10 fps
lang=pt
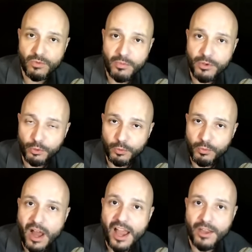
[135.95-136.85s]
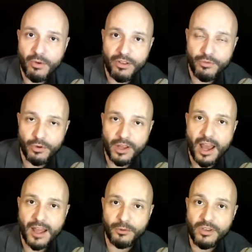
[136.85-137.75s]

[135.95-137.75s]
um amigo do pai, um advogado,